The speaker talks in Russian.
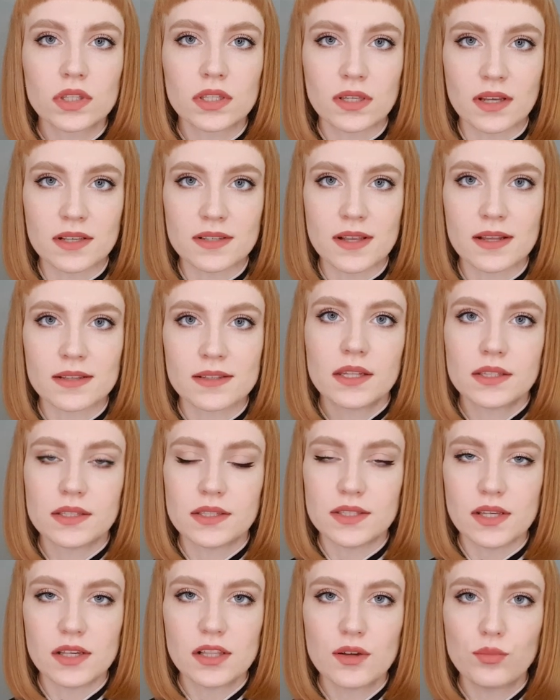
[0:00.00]
отказать.
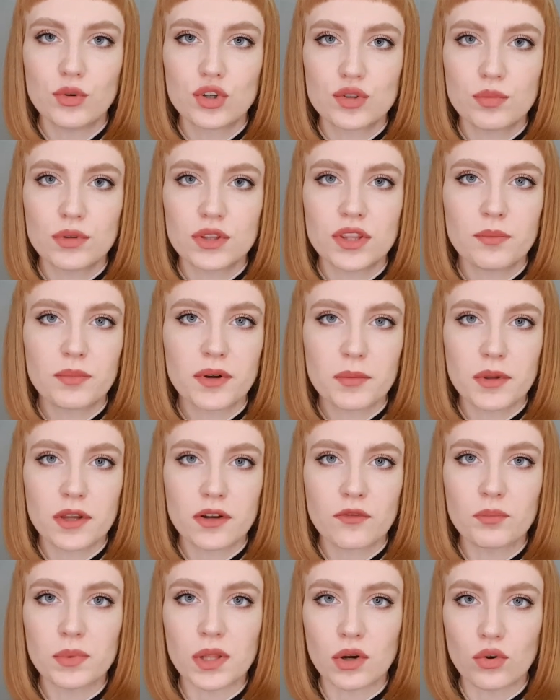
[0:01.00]
Дело может быть,
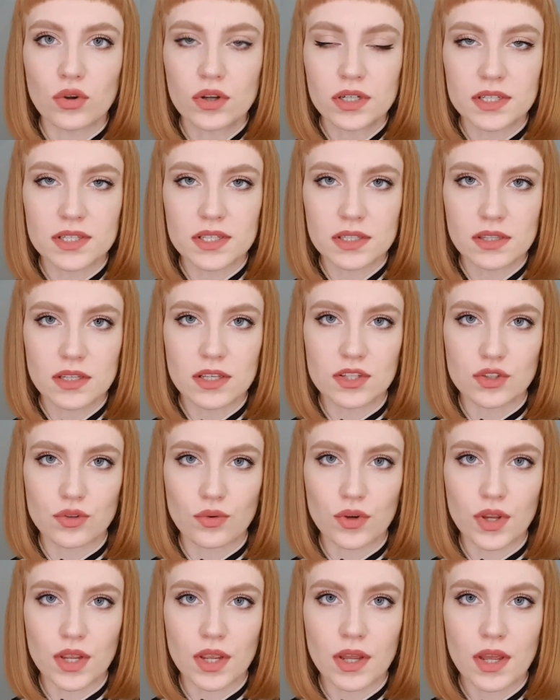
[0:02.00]
например, в плохой кредитной
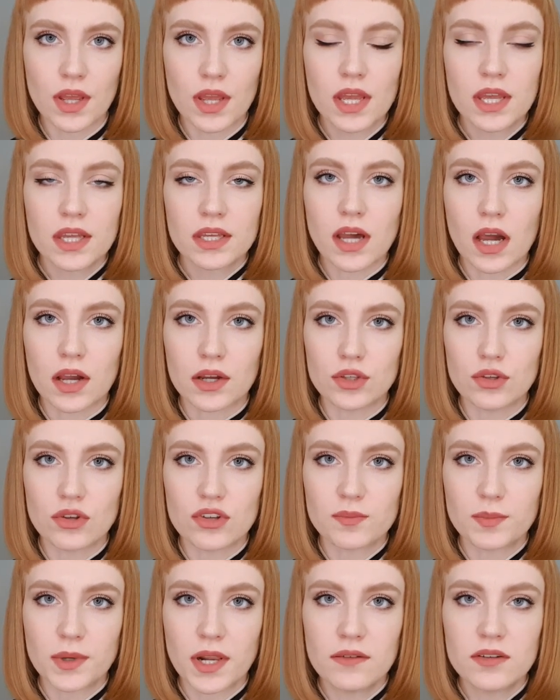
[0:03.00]
истории – как
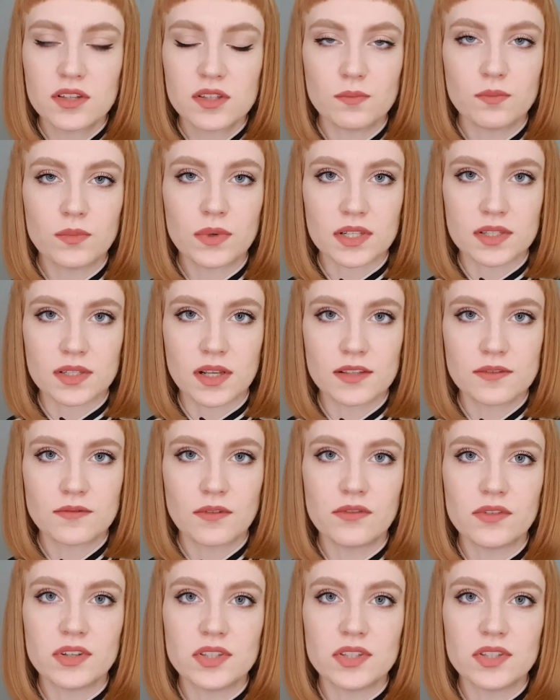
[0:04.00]
ее исправить, мы рассказывали в